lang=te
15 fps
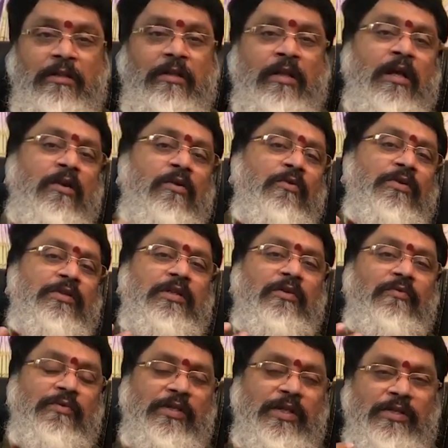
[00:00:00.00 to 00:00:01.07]
దాని గురించి
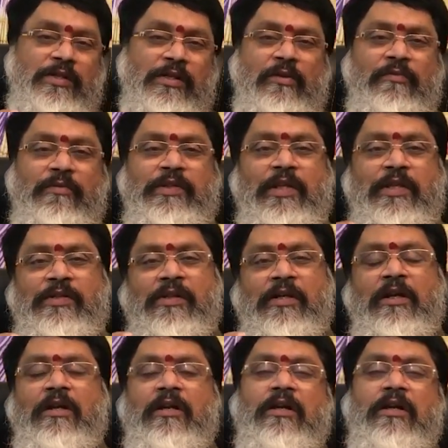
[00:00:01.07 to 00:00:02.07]
విశేషంగా విశేషంగా